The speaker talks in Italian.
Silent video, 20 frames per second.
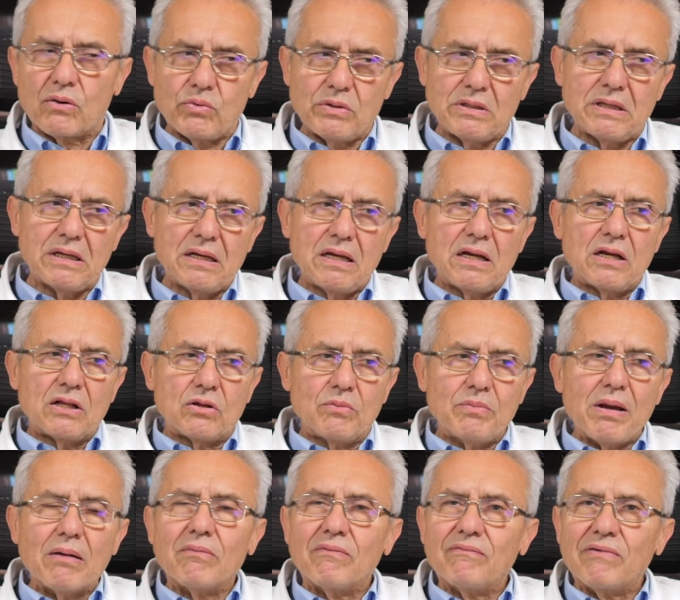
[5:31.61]
Quindi
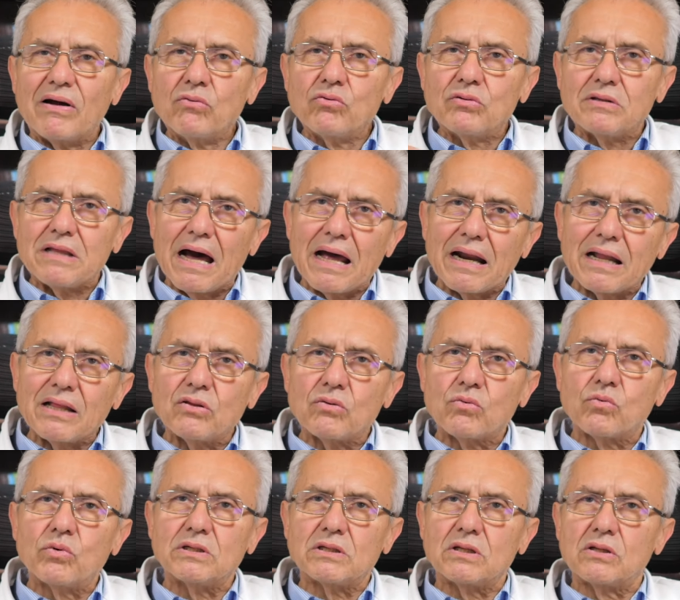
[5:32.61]
dobbiamo valutare
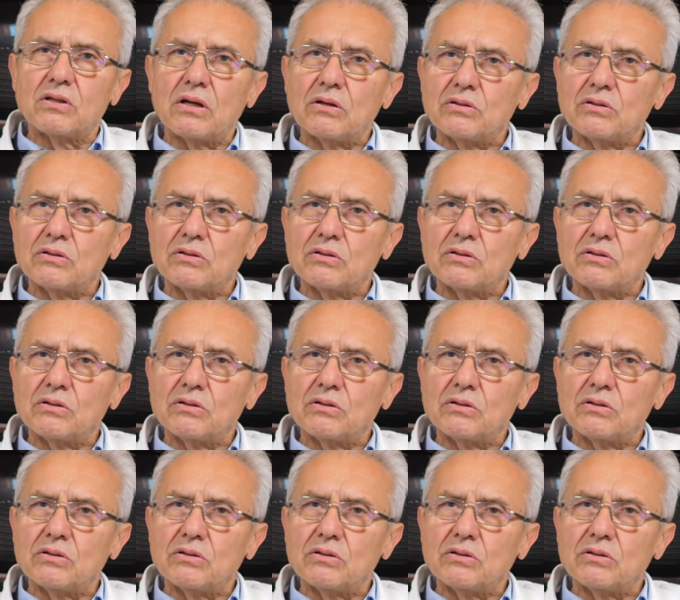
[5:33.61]
questi,